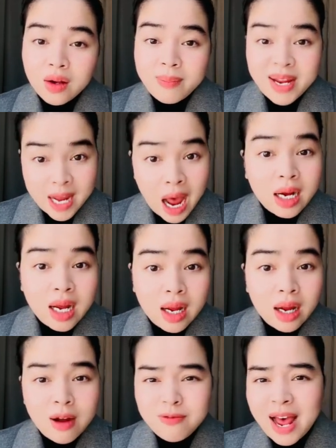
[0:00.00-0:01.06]
mà dở hả
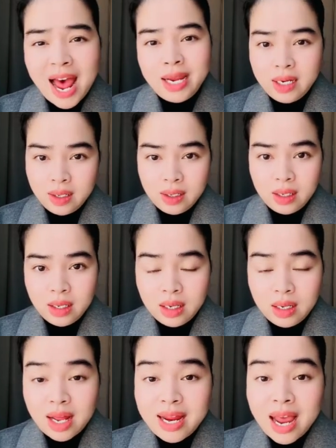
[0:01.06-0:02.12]
không phải
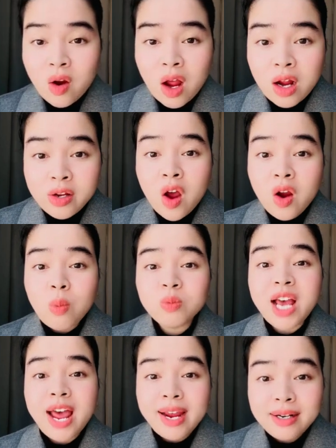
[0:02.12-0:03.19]
là do, do cộng
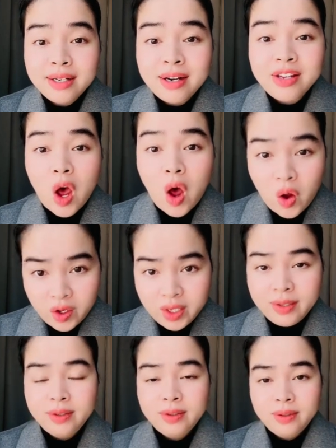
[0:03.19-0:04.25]
sản nó giỏi
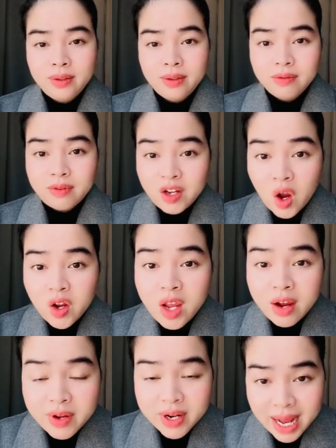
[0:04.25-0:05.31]
và do
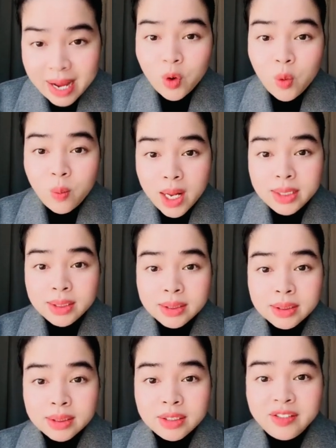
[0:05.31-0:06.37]
dân việt nam của mình
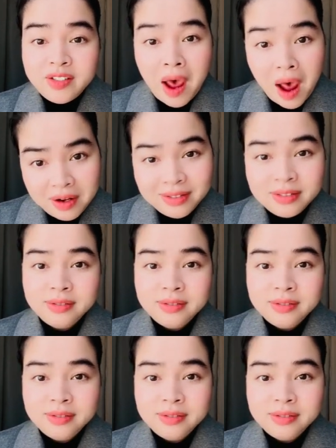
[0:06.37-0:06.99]
dở